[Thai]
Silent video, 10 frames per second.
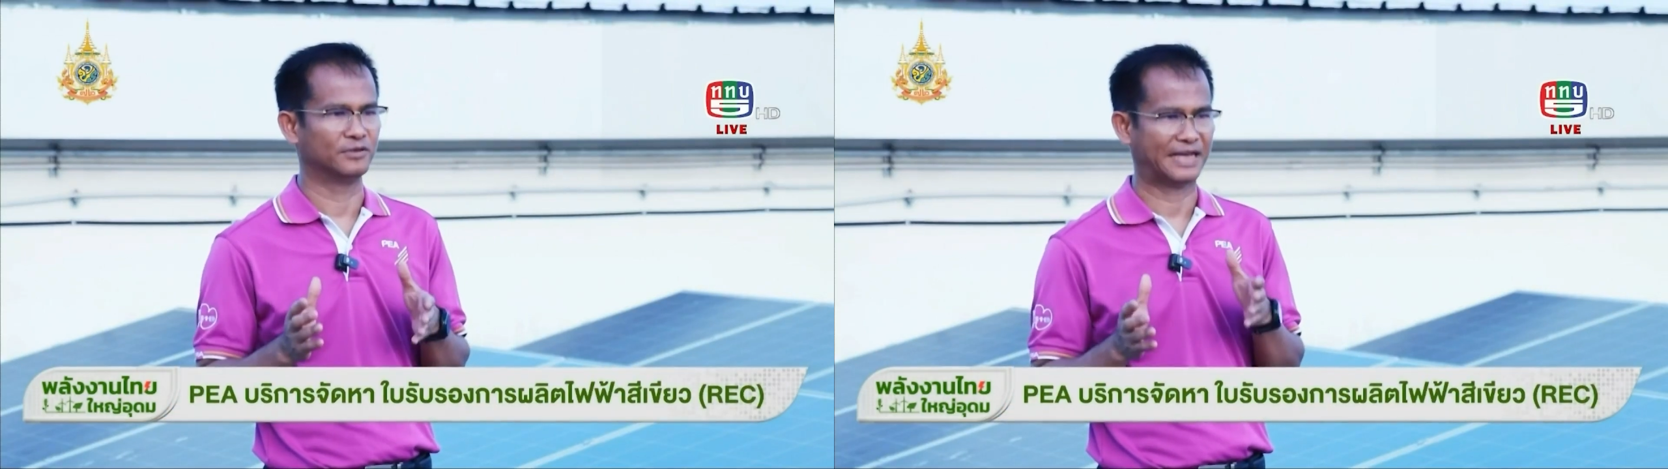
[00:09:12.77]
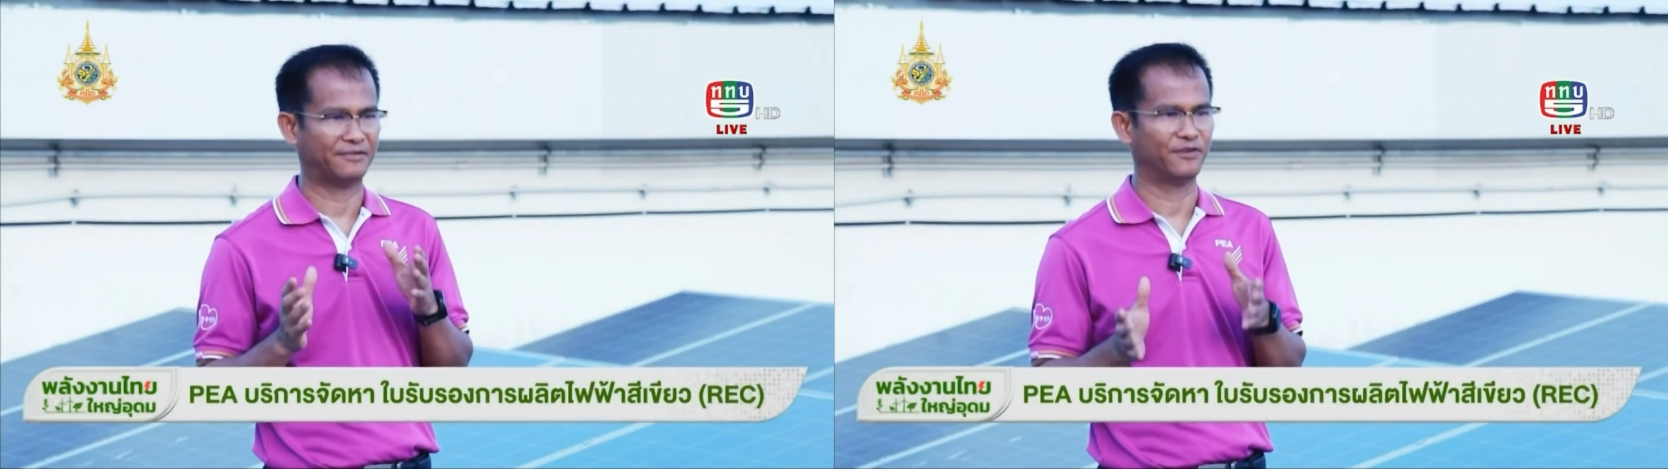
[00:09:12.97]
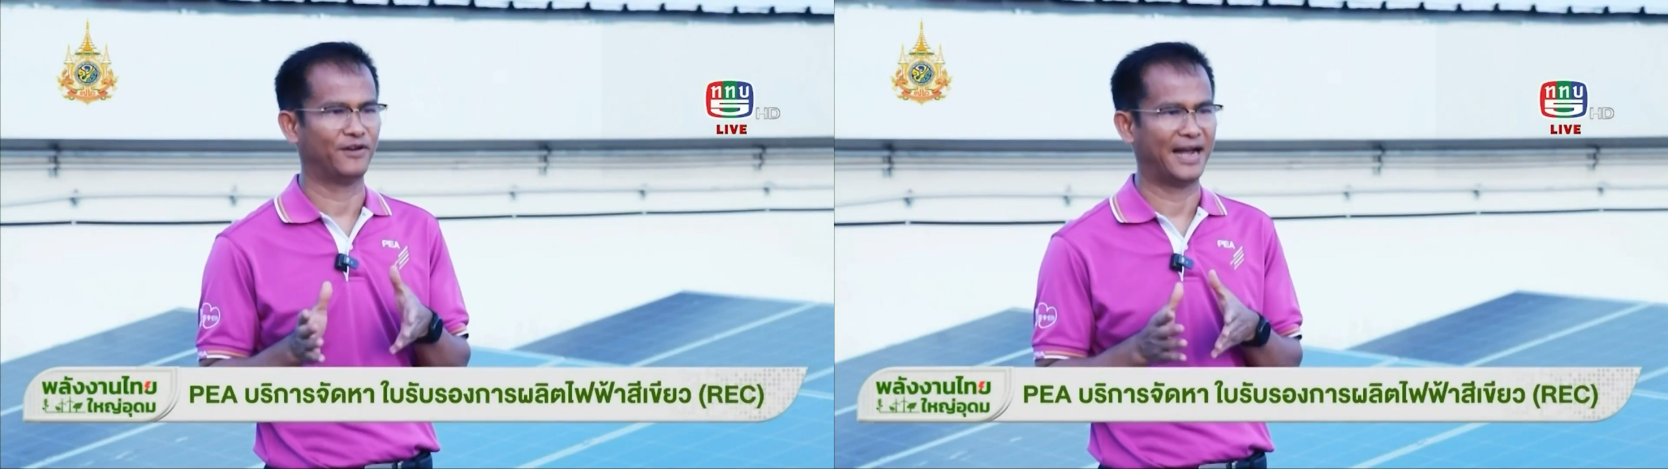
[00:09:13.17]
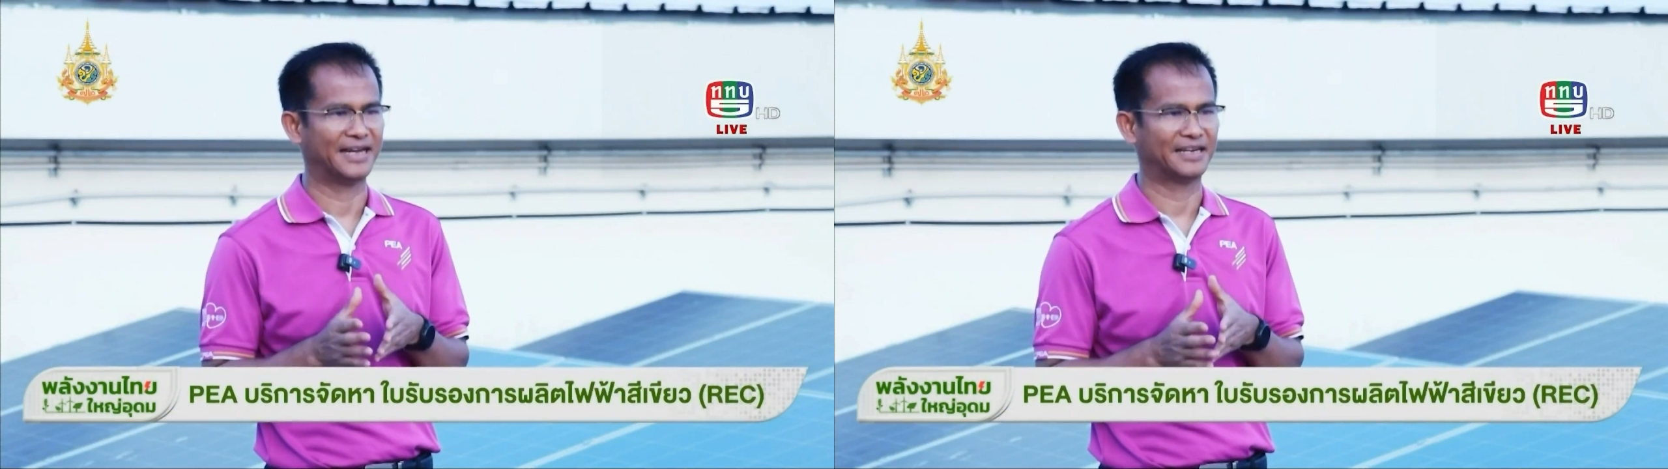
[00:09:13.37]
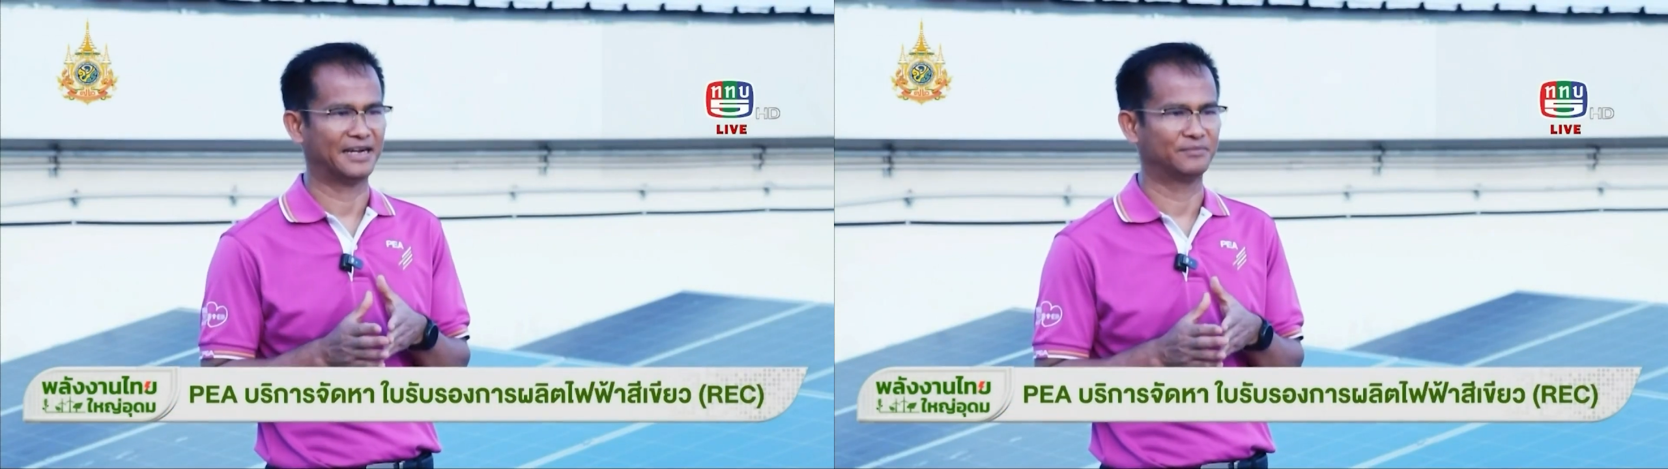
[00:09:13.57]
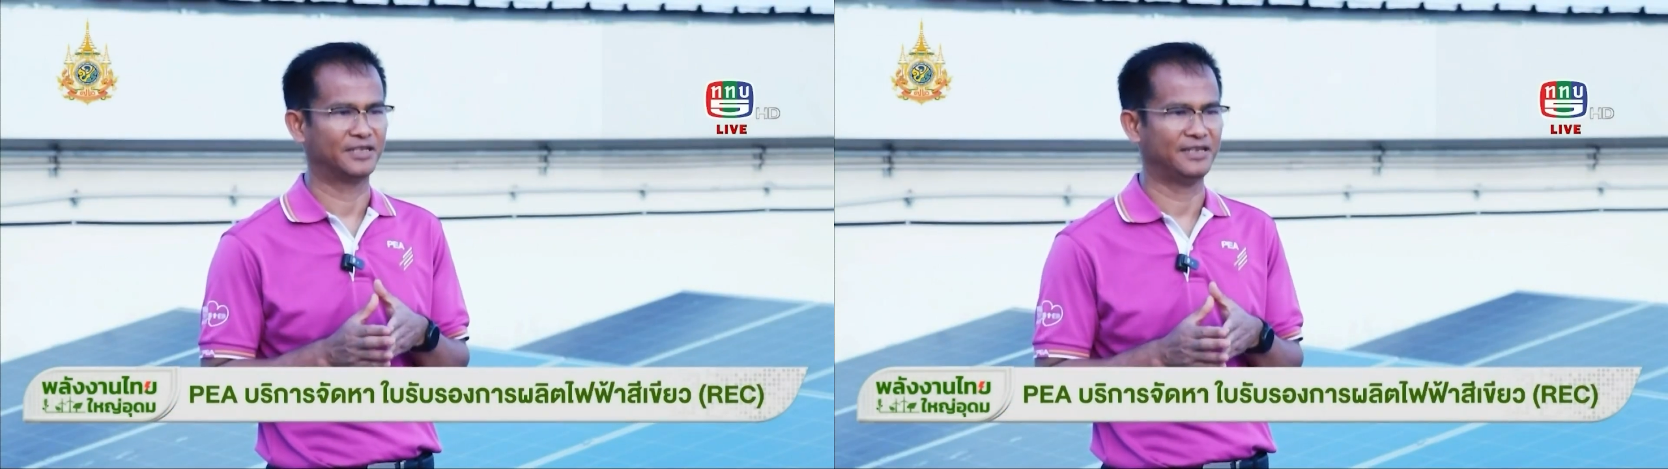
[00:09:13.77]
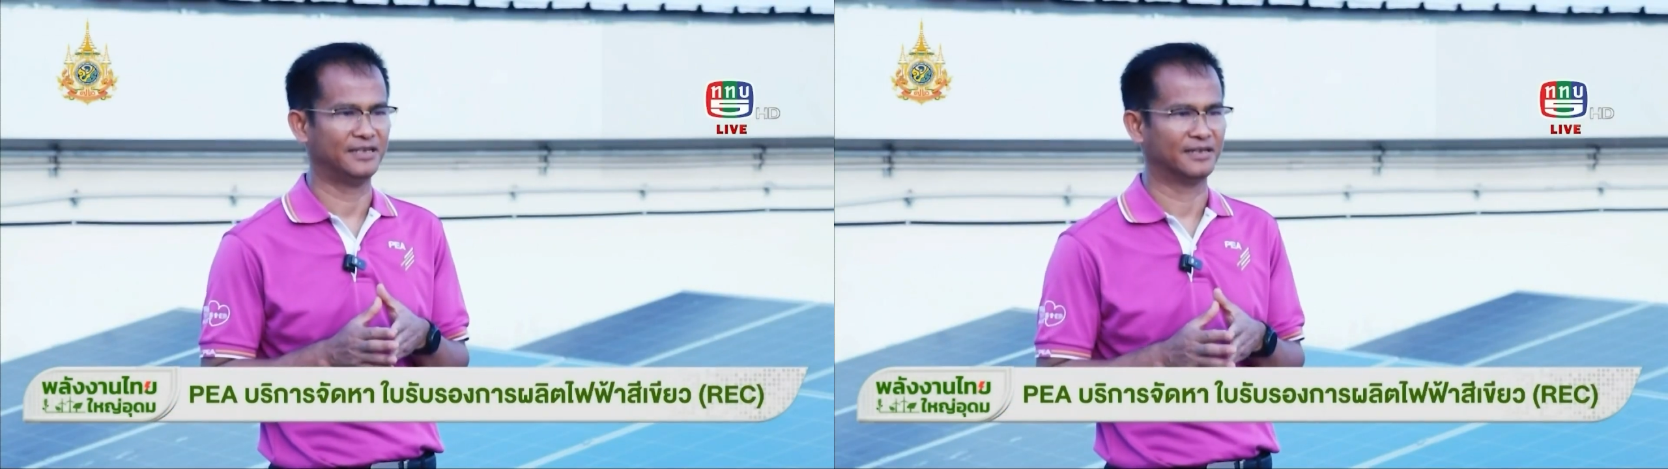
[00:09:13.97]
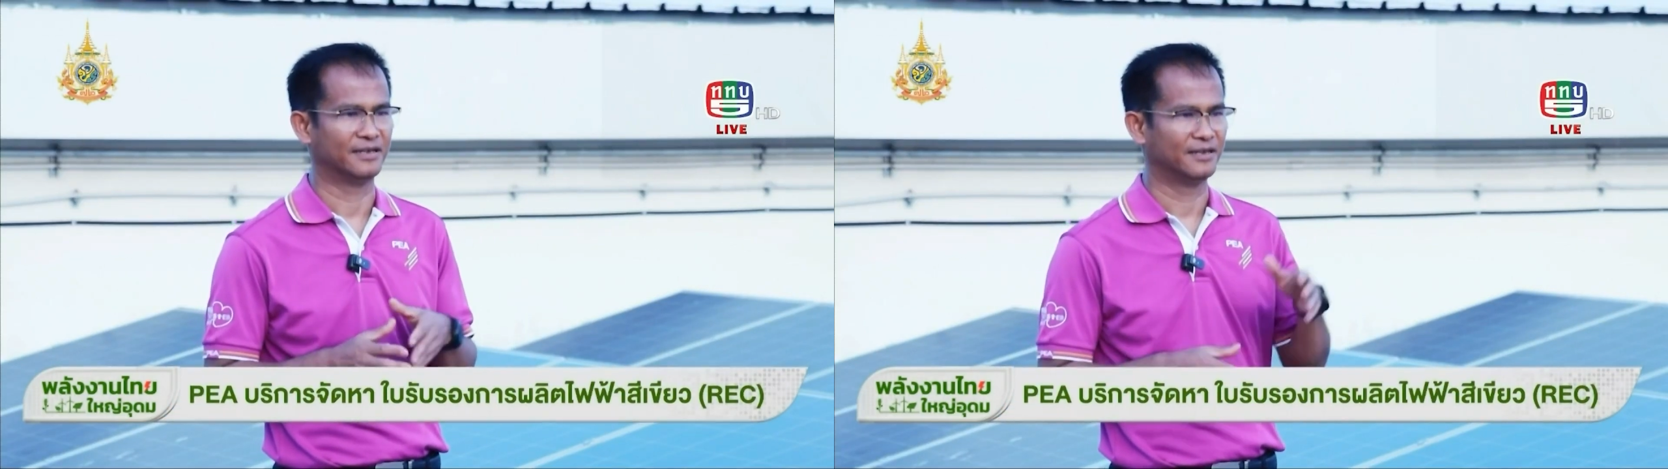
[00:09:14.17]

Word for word: ใช้ไฟฟ้านะครับที่